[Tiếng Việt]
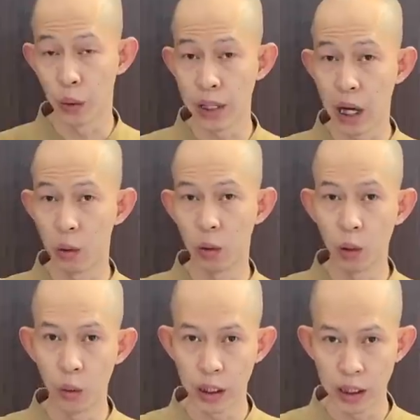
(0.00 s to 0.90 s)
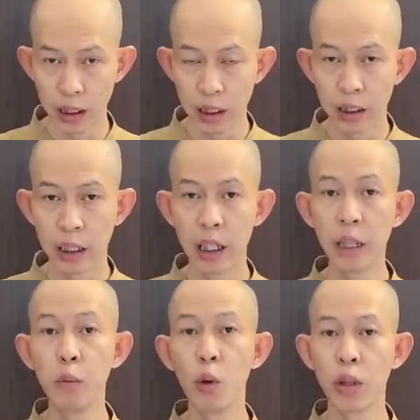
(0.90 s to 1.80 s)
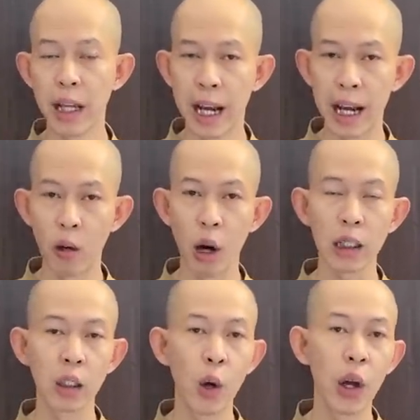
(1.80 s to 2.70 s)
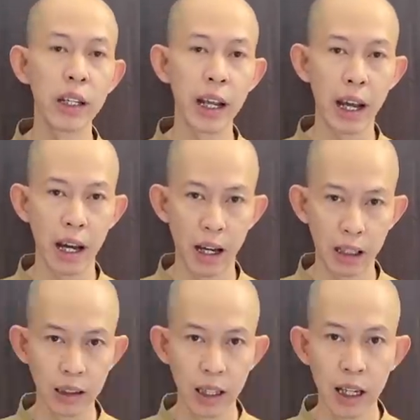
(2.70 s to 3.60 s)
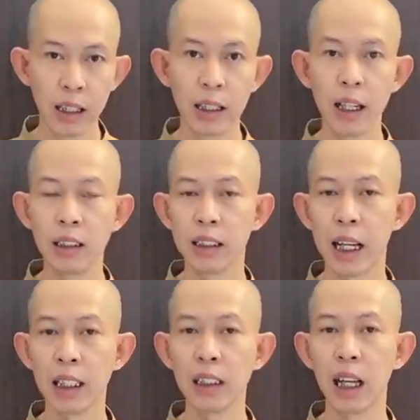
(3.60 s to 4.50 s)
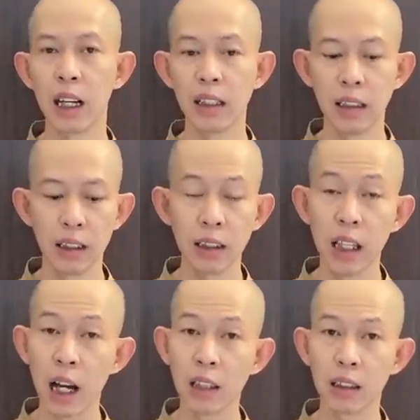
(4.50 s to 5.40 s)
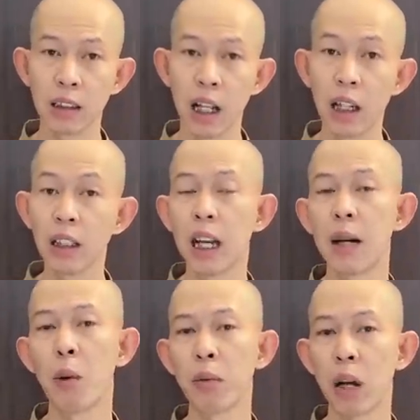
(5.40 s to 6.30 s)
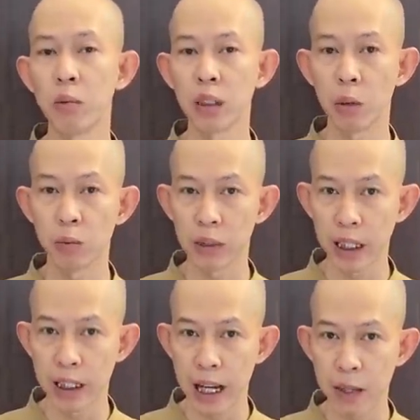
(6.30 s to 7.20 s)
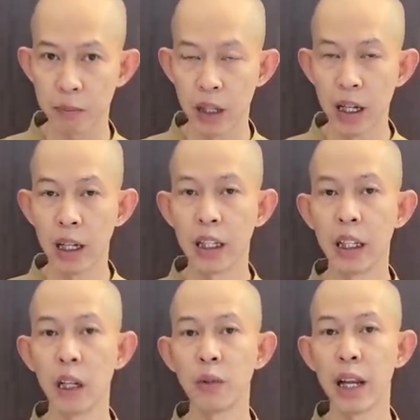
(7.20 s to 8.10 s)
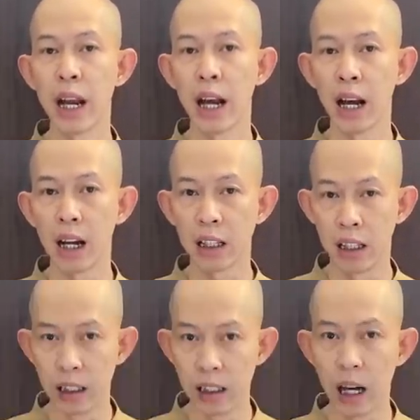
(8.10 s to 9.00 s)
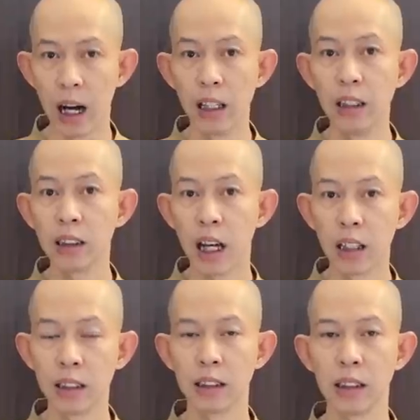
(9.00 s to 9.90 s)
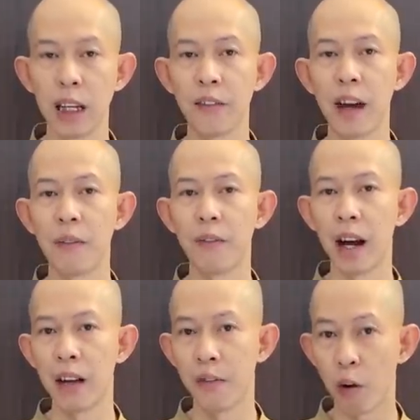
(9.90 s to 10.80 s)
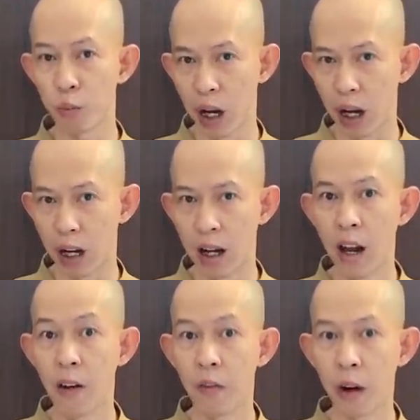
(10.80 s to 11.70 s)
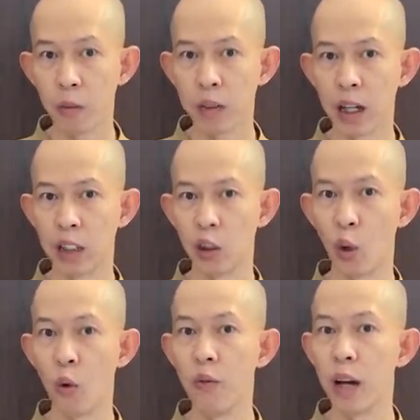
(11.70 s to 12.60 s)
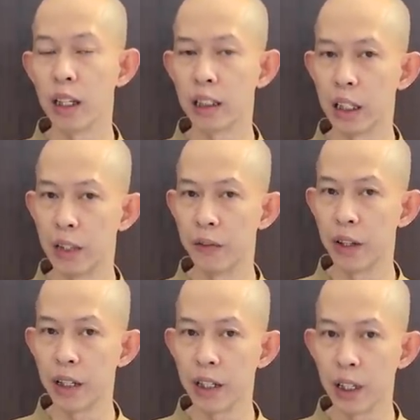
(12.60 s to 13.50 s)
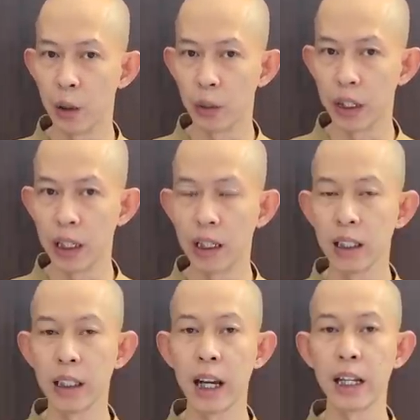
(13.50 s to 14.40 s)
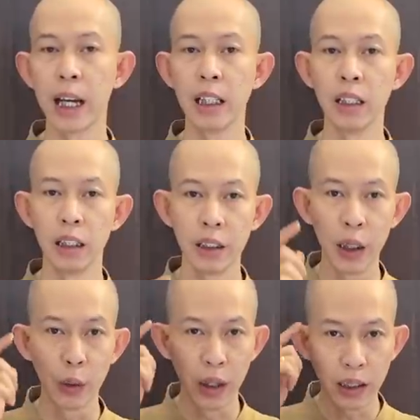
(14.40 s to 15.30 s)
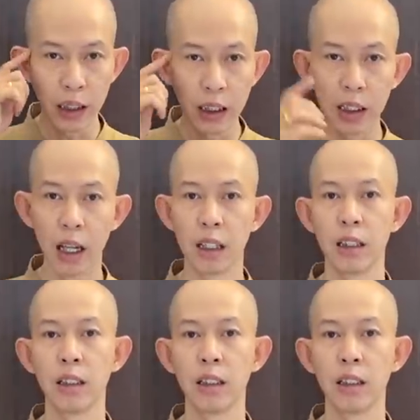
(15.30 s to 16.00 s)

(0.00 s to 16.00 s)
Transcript: Tuổi Dậu lưu ý khi mua nhà hoặc thuê nhà ở nên tránh ở hướng thân. Thân một góc trong Tây Nam. Nếu nhà cửa ở hướng thân sẽ phạm phải vong thần. Vong thần chủ về thị phi điều tiến, gây ảnh hưởng nhiều đến tinh thần,